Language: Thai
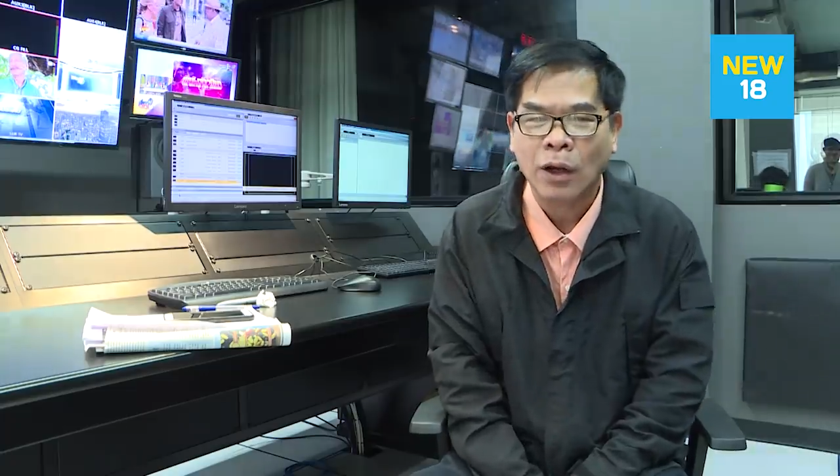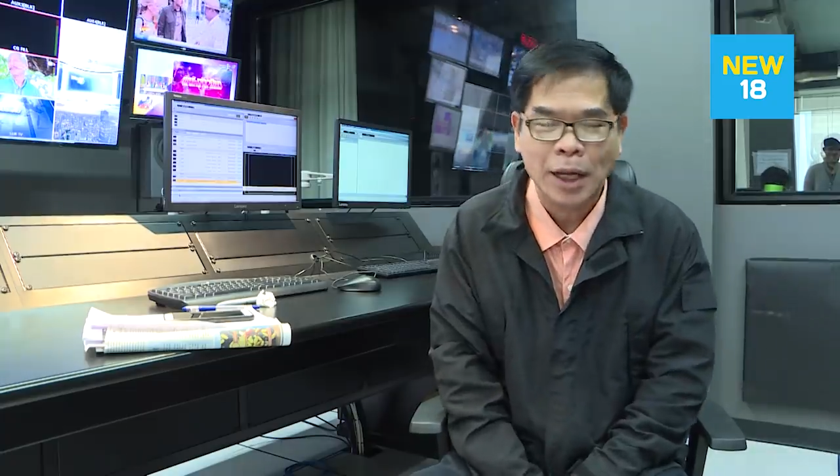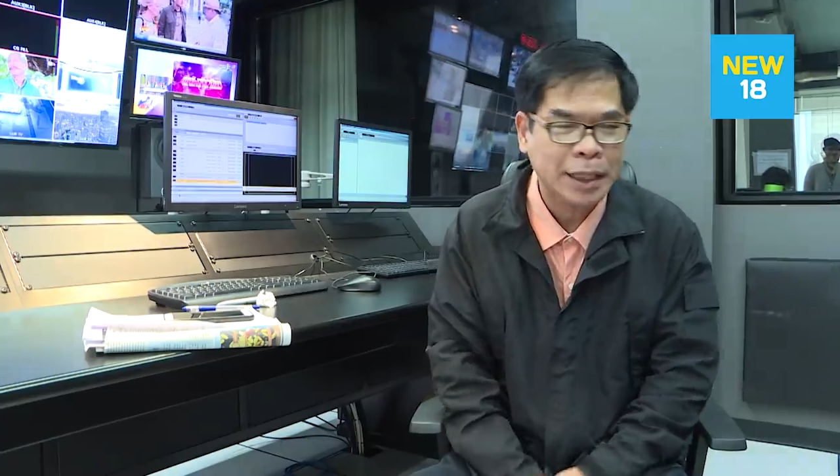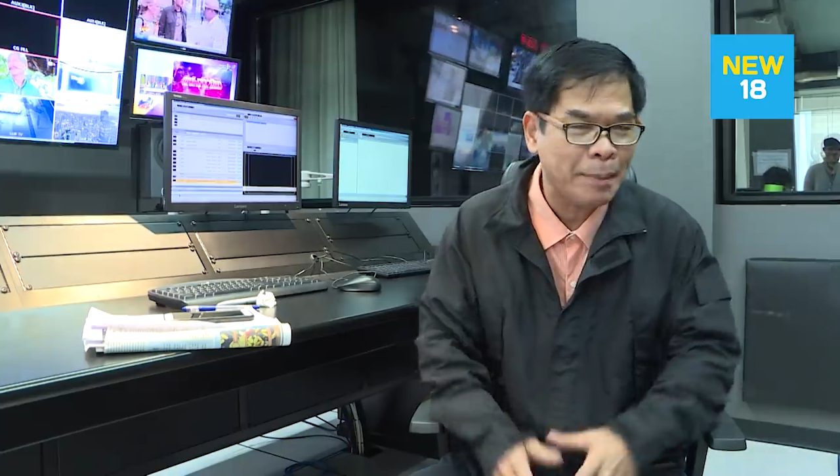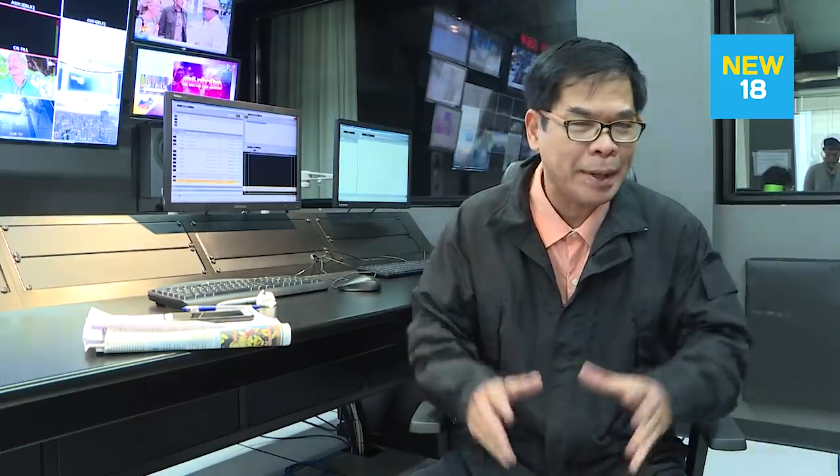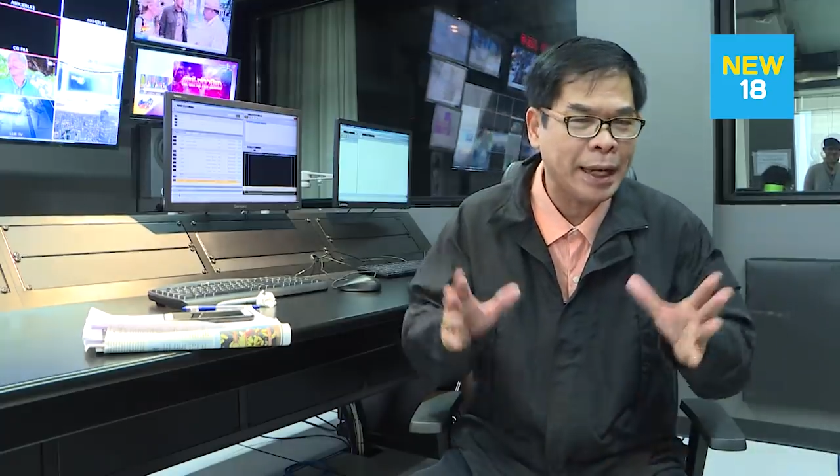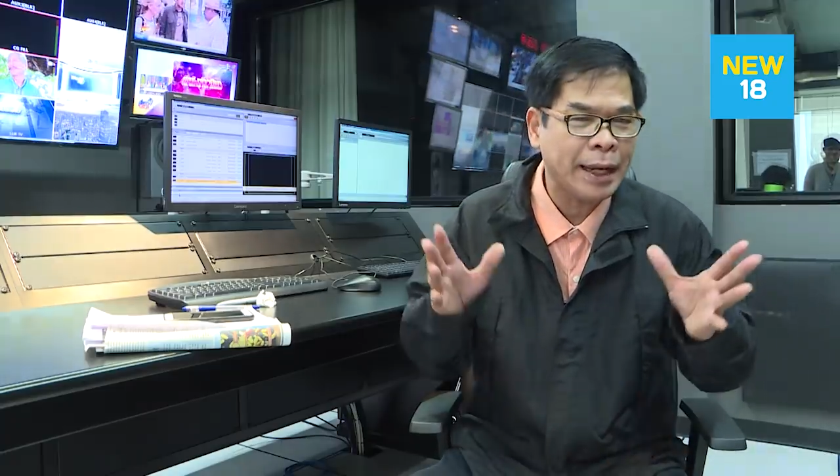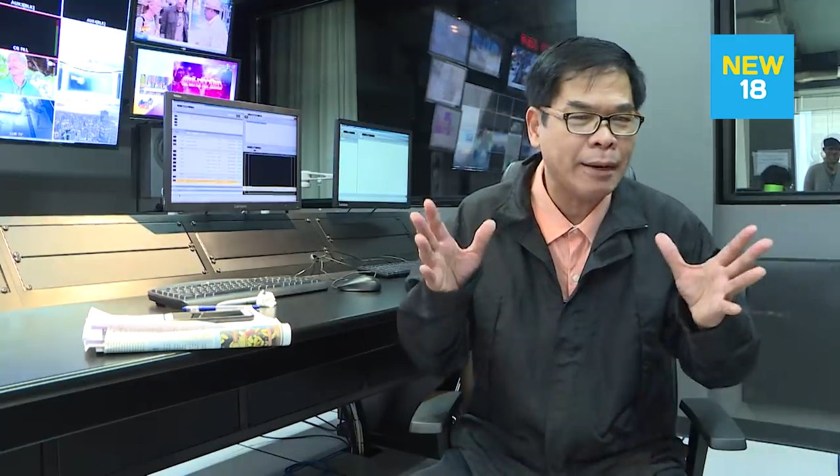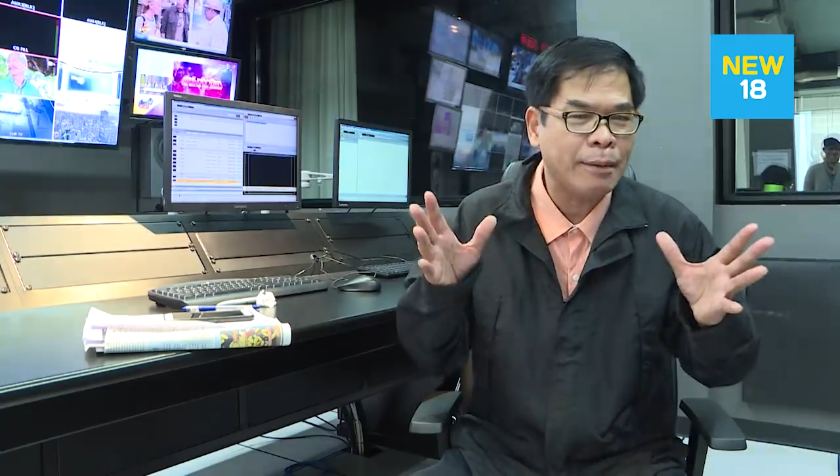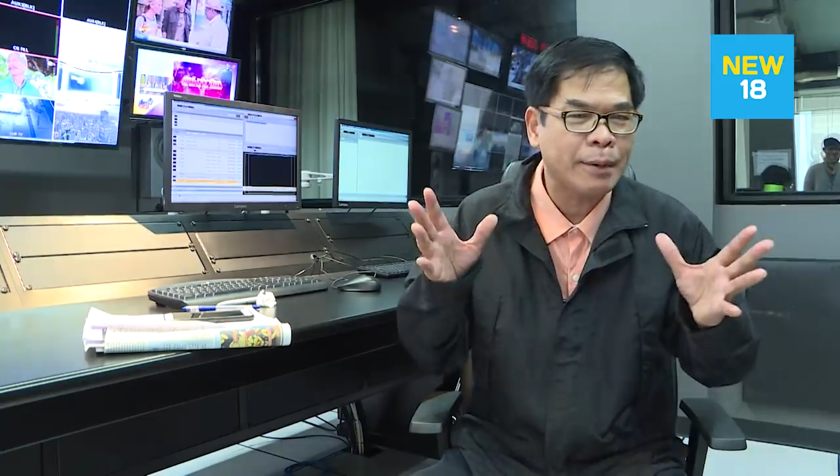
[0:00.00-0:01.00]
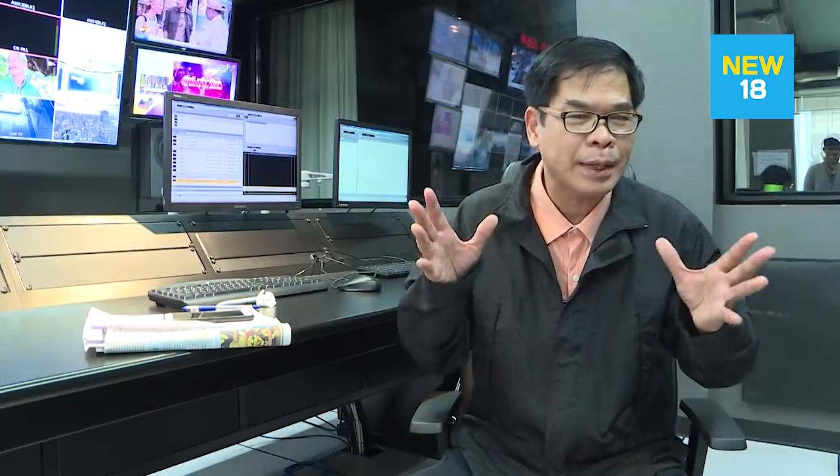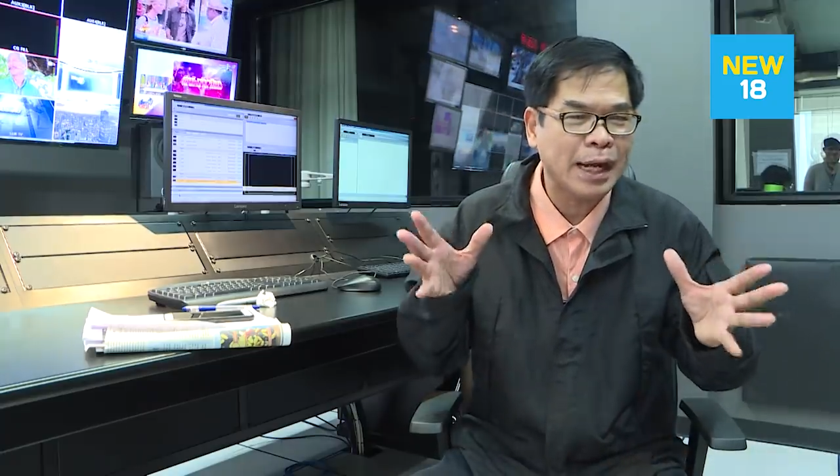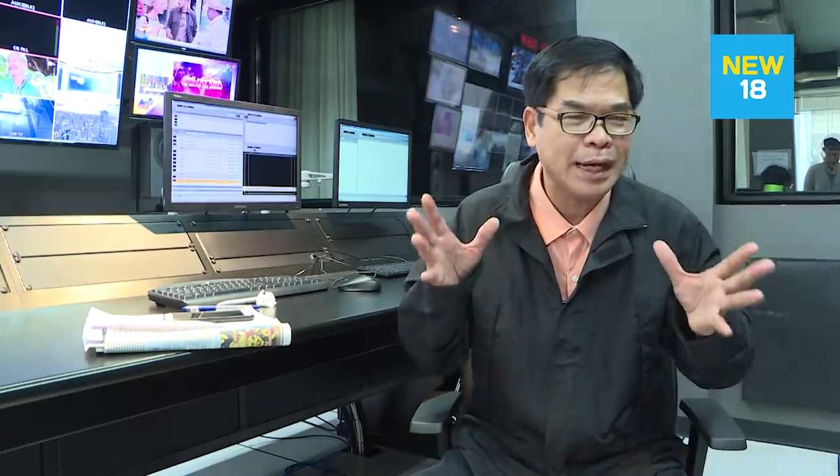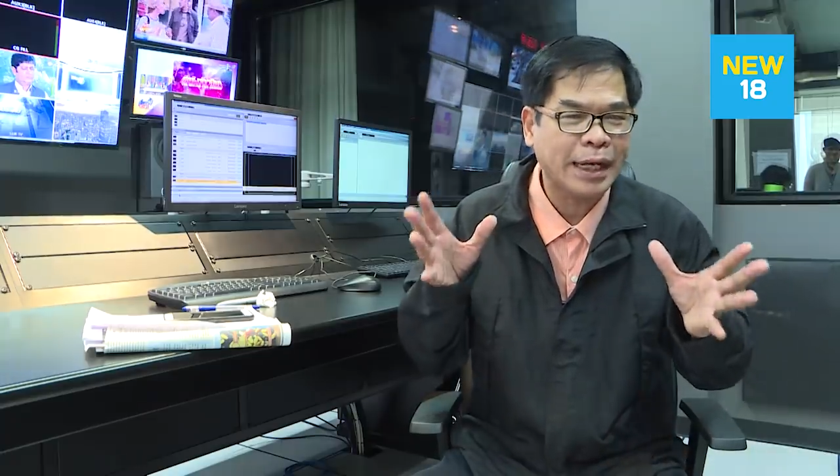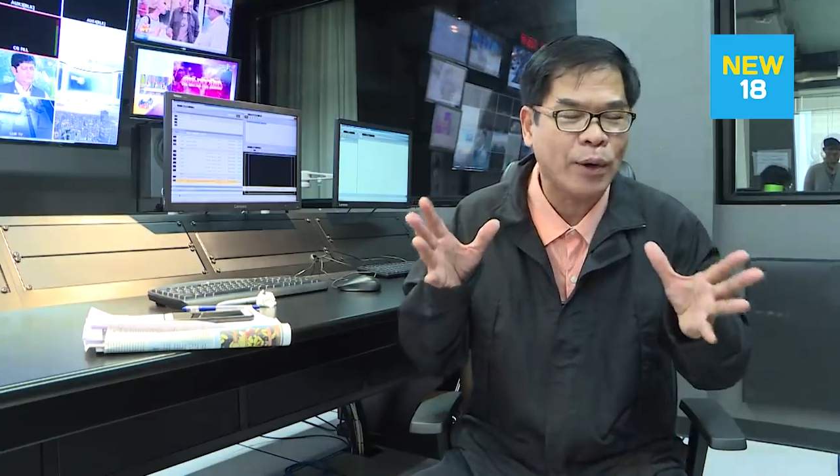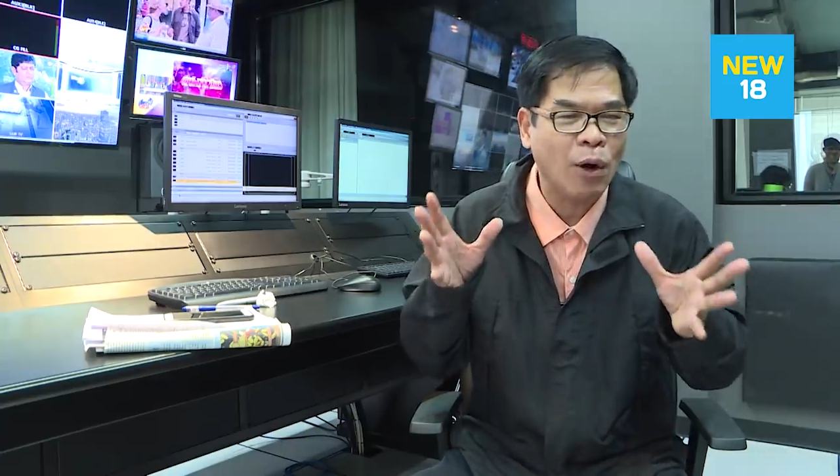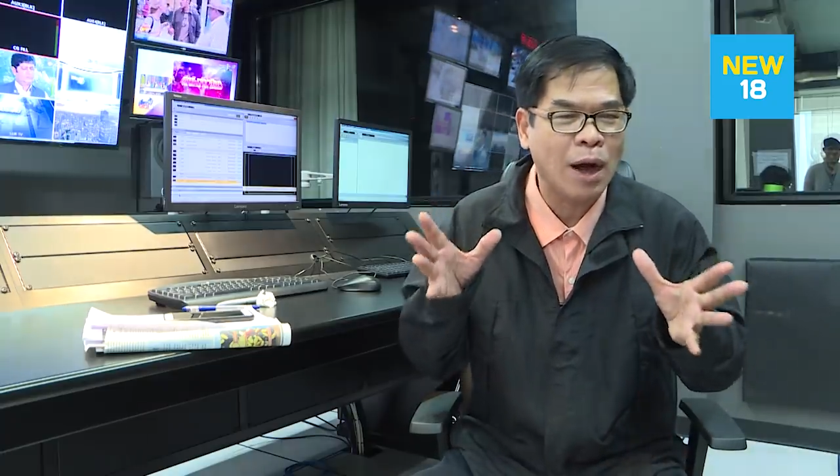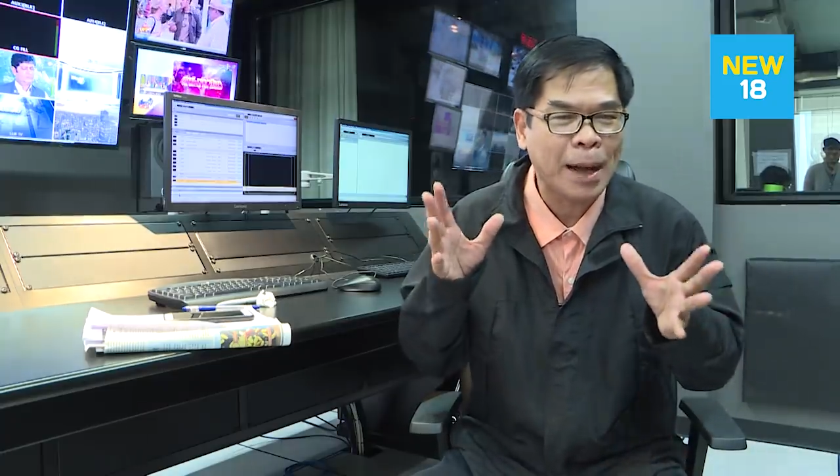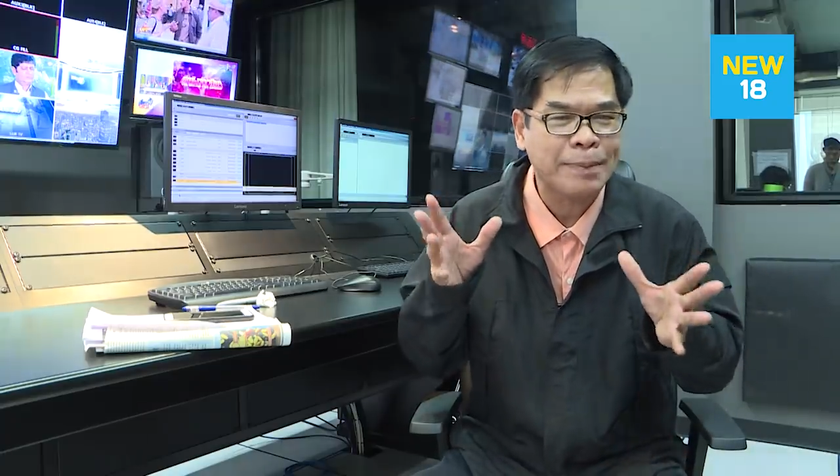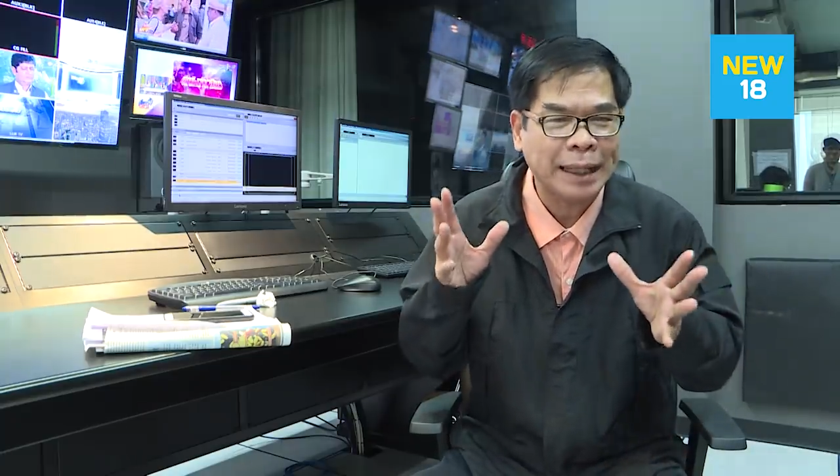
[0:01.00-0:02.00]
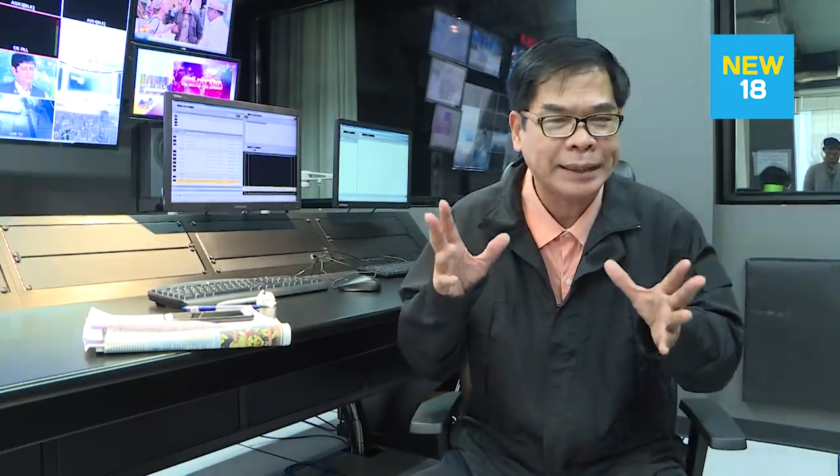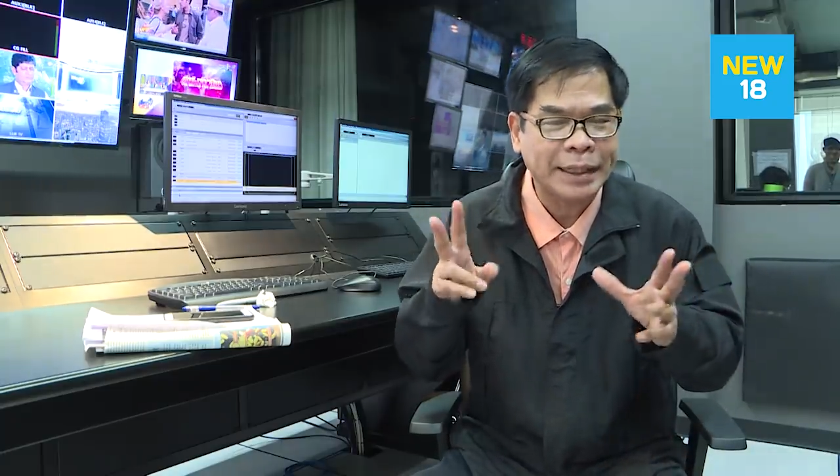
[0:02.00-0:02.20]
ก็จะมีเรื่องเกี่ยวข้องกับย